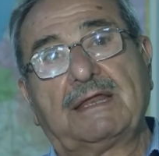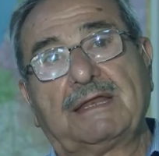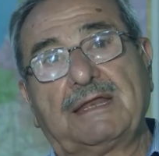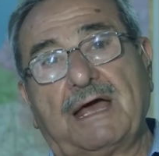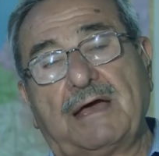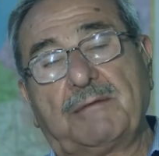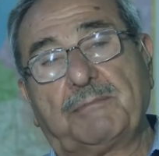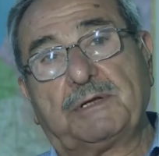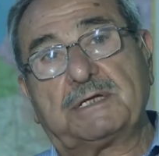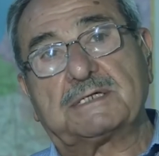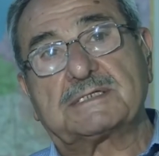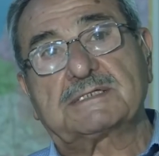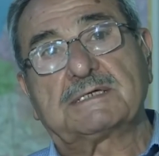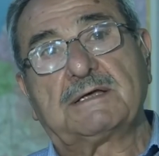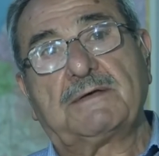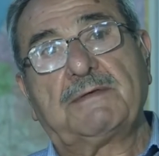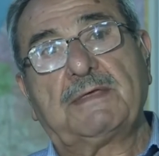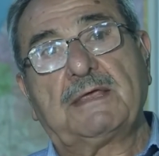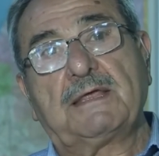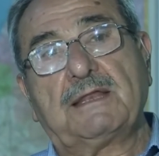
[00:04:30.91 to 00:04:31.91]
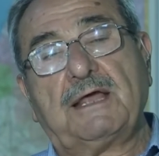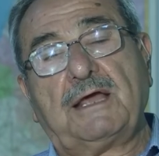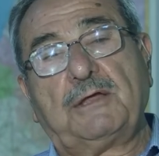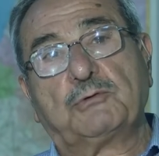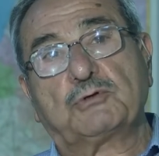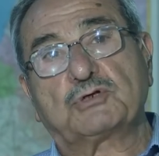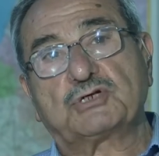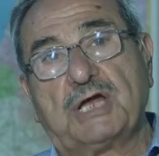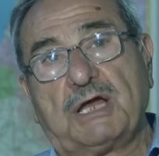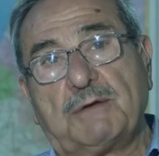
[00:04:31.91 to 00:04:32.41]
نابلس
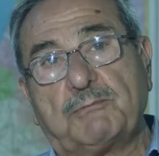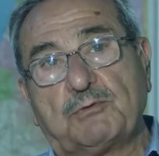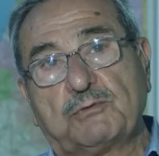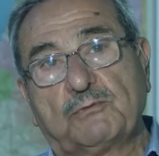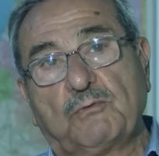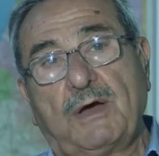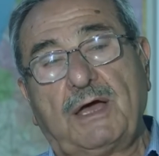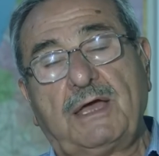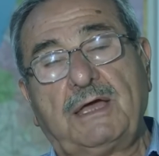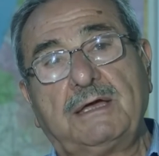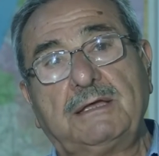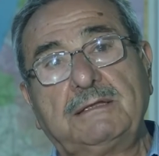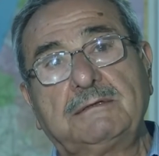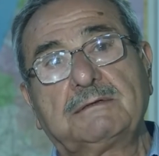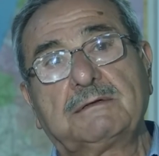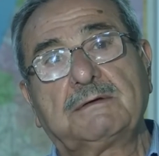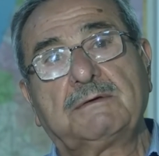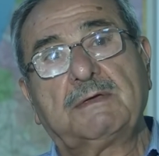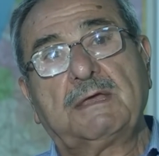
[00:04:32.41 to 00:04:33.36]
نحن شعب واحد